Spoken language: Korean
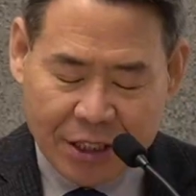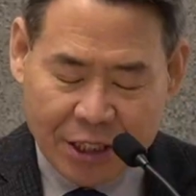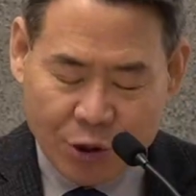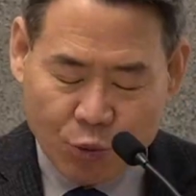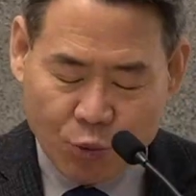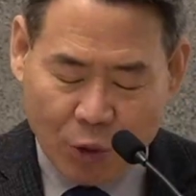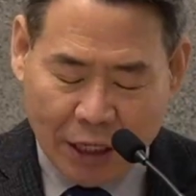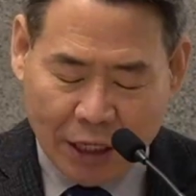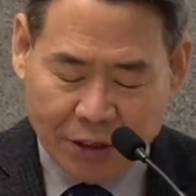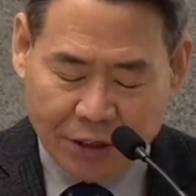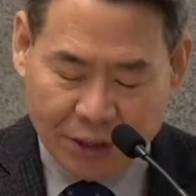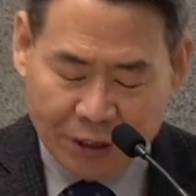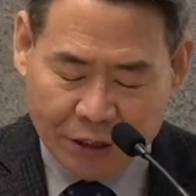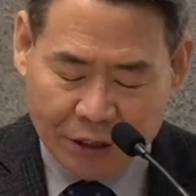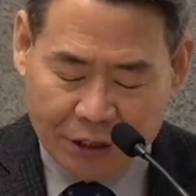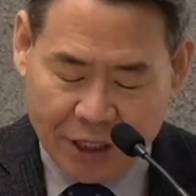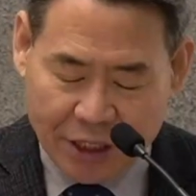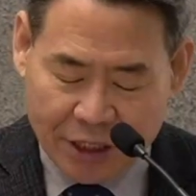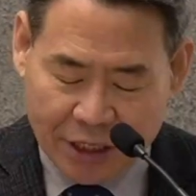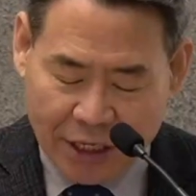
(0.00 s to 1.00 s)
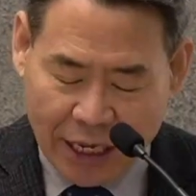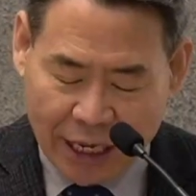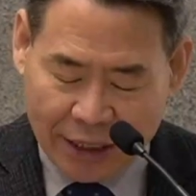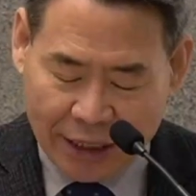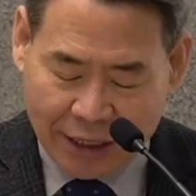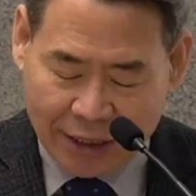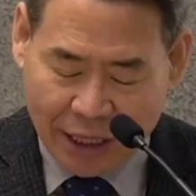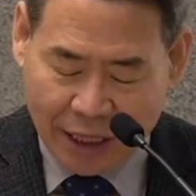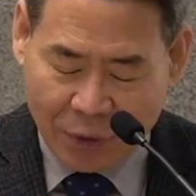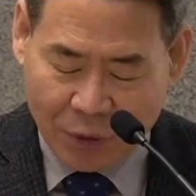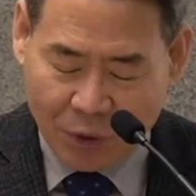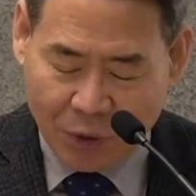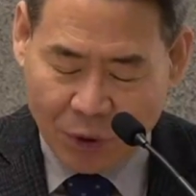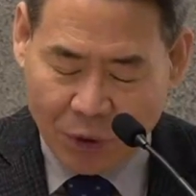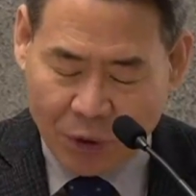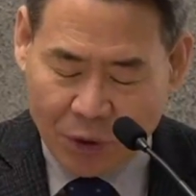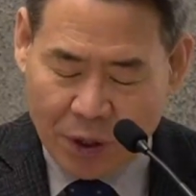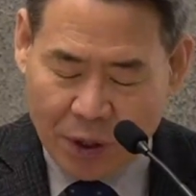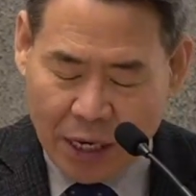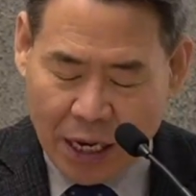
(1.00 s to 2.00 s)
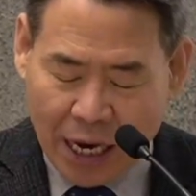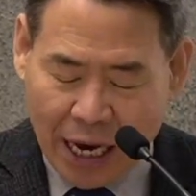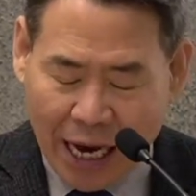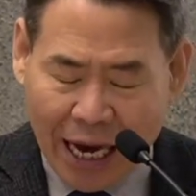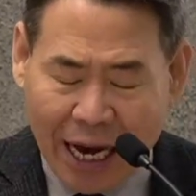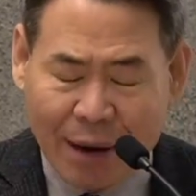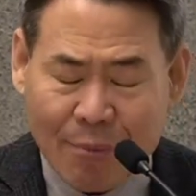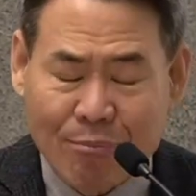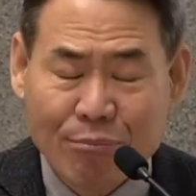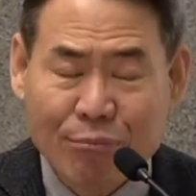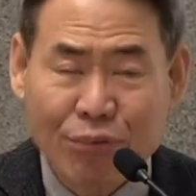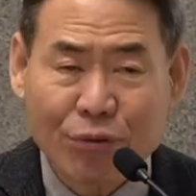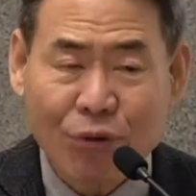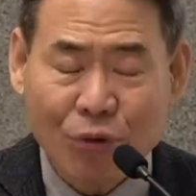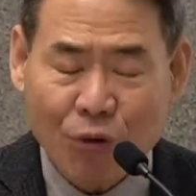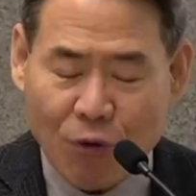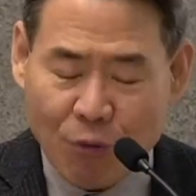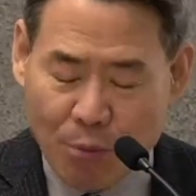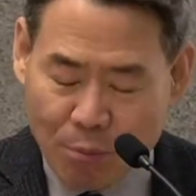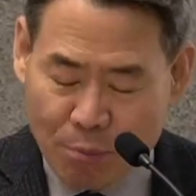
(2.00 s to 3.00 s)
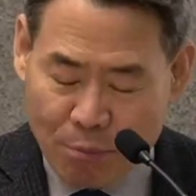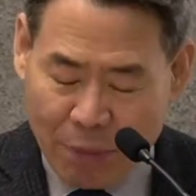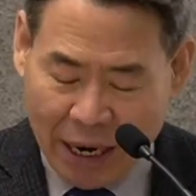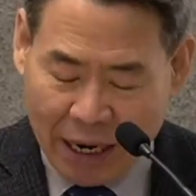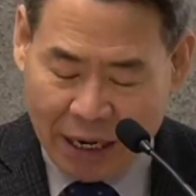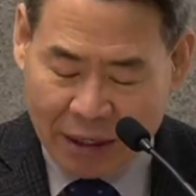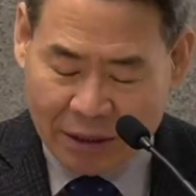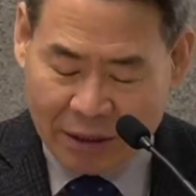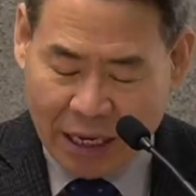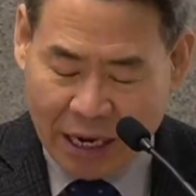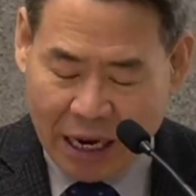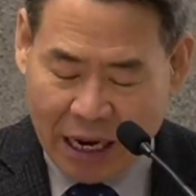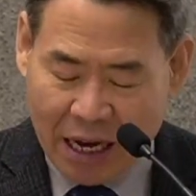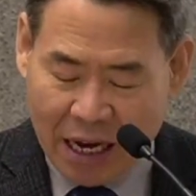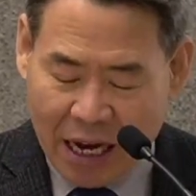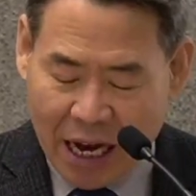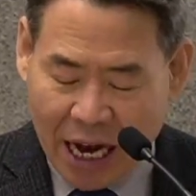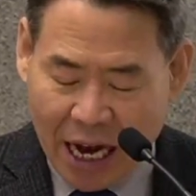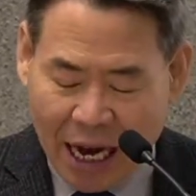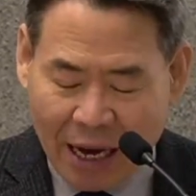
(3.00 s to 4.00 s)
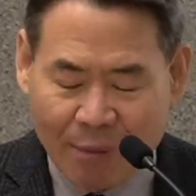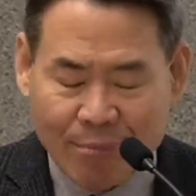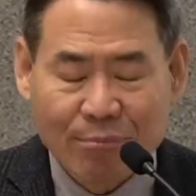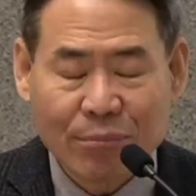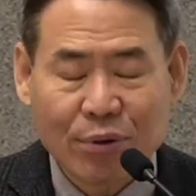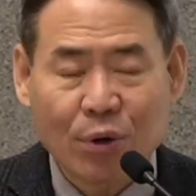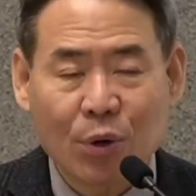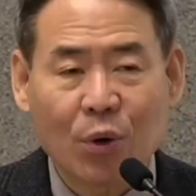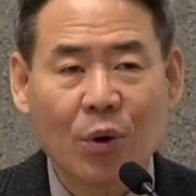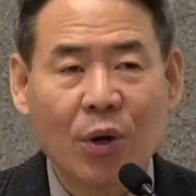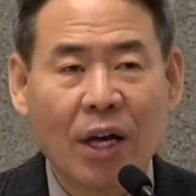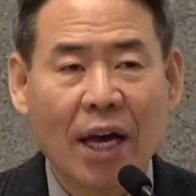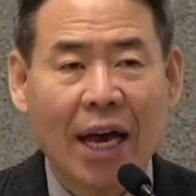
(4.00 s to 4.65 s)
관철되지 않았다고 함부로 말하거나 함부로